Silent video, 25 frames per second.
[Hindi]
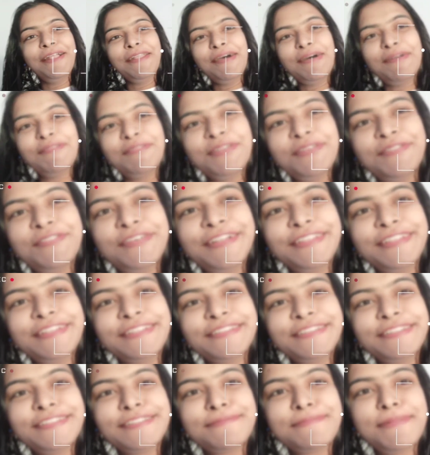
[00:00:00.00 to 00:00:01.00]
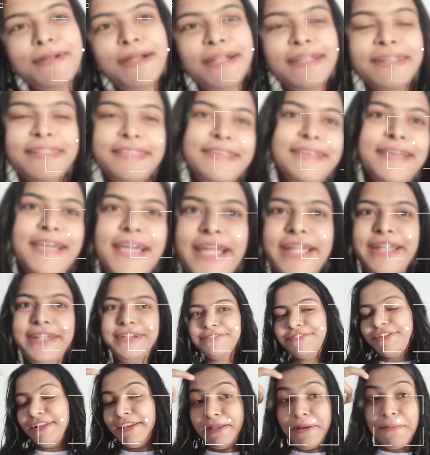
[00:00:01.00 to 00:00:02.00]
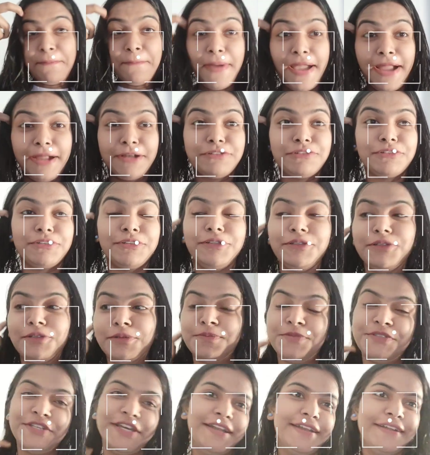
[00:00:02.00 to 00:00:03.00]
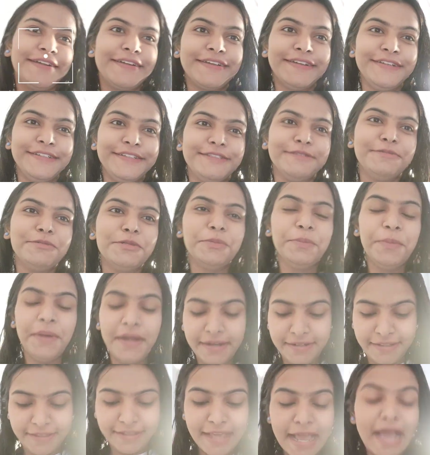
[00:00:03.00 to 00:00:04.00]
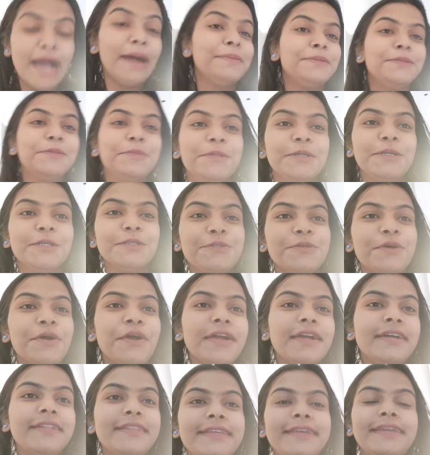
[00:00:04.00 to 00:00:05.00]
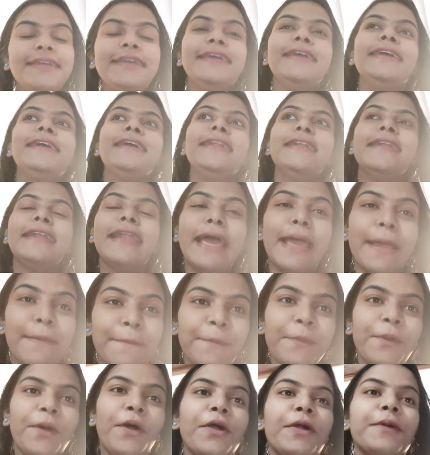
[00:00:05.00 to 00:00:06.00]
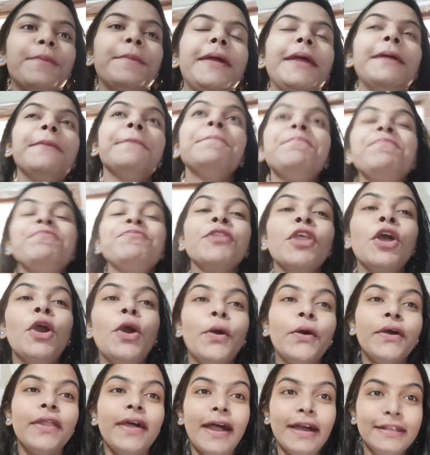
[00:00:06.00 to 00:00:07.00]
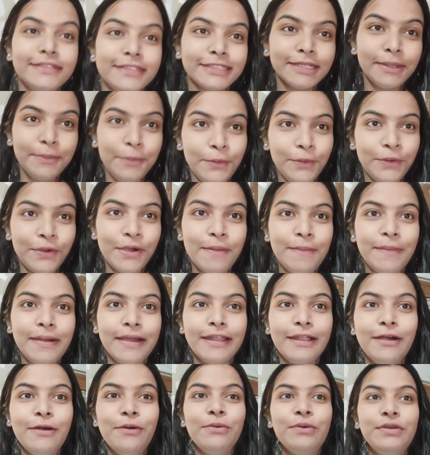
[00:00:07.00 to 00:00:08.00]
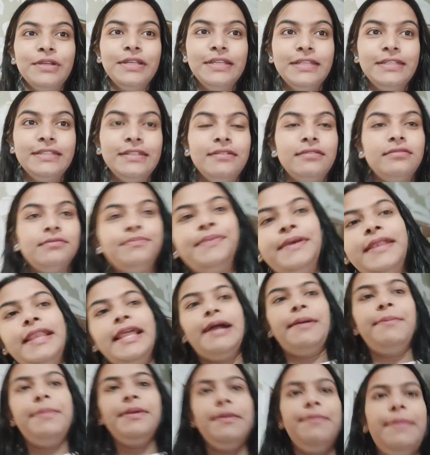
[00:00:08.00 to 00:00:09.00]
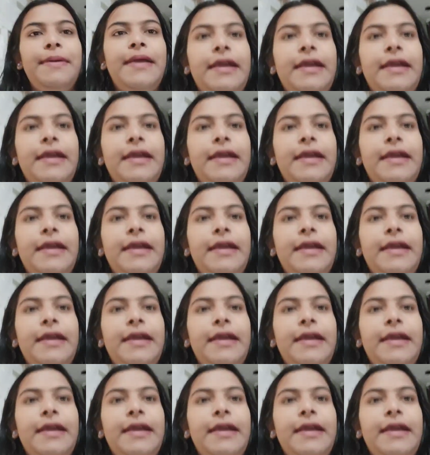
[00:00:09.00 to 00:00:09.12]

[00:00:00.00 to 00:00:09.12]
हेलो एवरीवन दिस इज भारती एंड वेलकम बैक टू यूट्यूब चैनल क्रिएशन विद भारती आप सभी का स्वागत है एक नए ब्लॉग में और आज का ब्लॉग हमारा होने पहले आप ये